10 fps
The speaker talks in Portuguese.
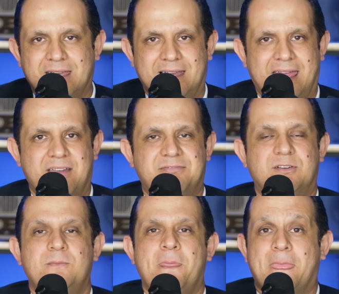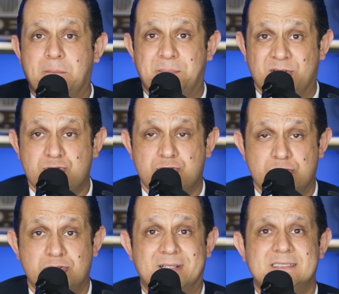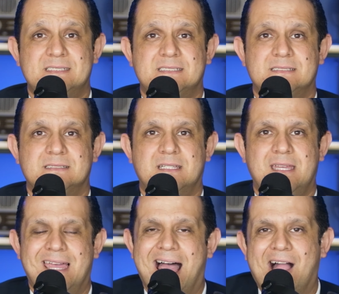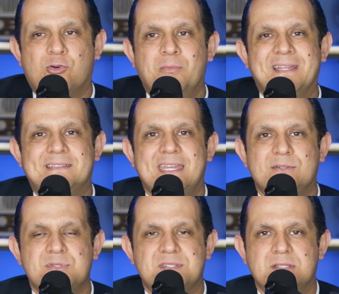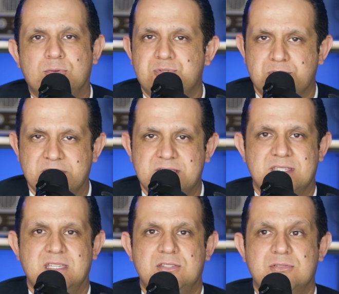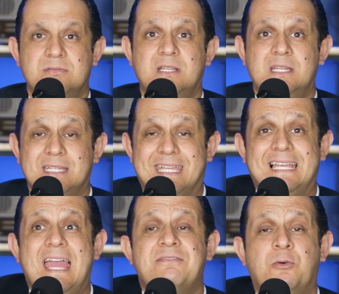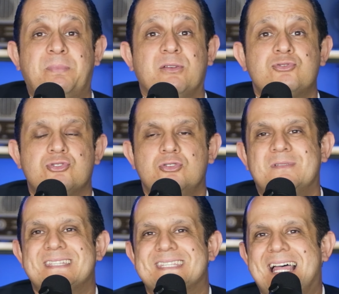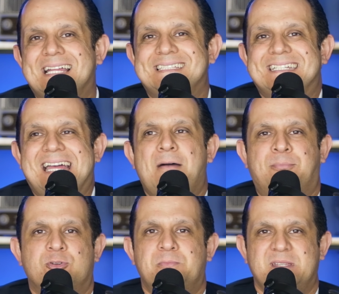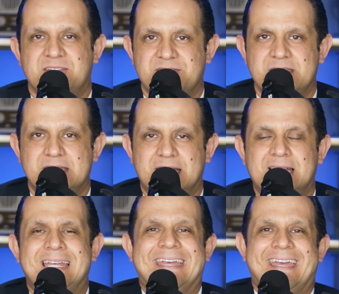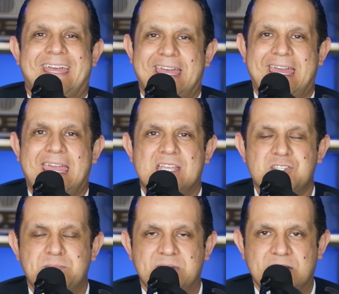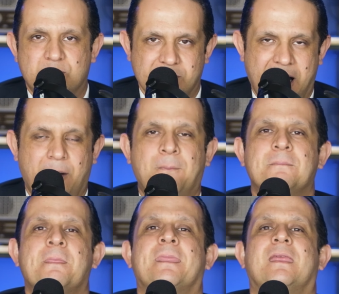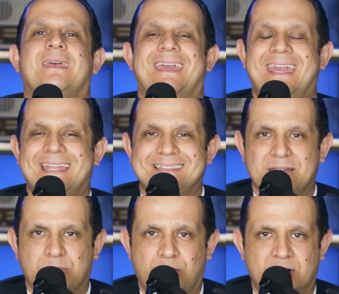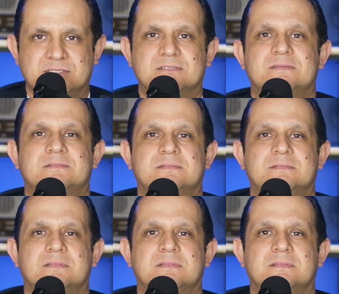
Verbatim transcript: que levam pessoas a cometer o suicídio, que levam pessoas a tirar a própria vida. É espiritual, é demônio